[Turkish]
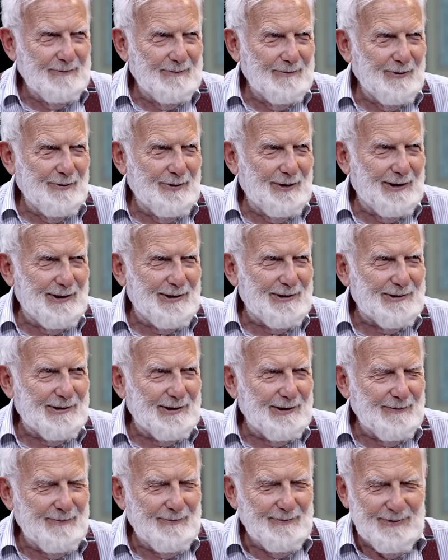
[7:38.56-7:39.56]
Böyle
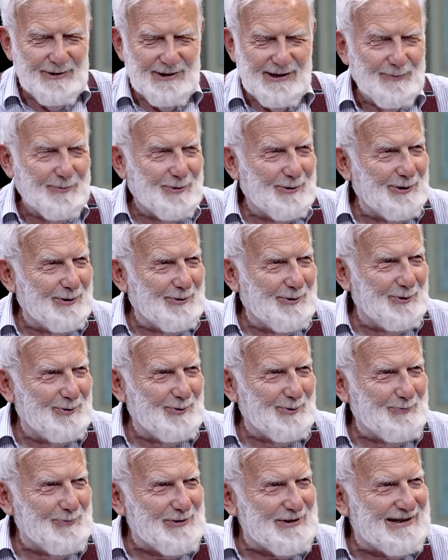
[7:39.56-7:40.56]
işte biz de burada
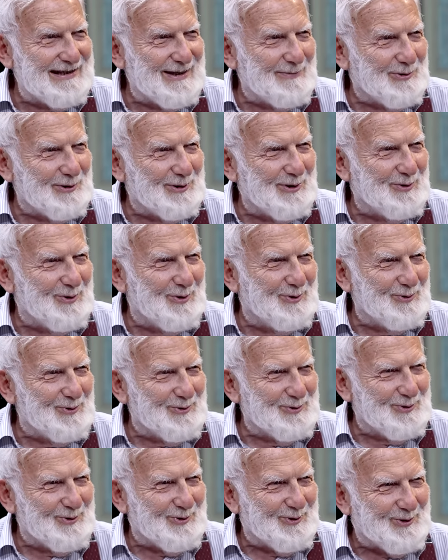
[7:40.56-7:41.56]
konuş biz de burada
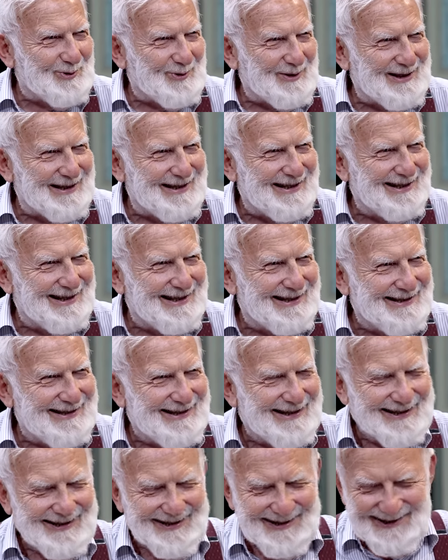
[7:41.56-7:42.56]
konuşturuyor ileri
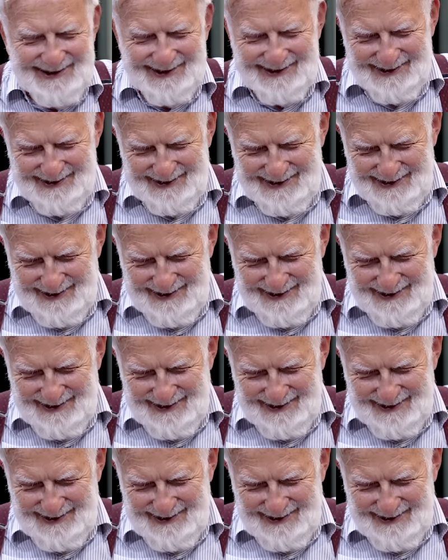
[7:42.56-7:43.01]
geri yani.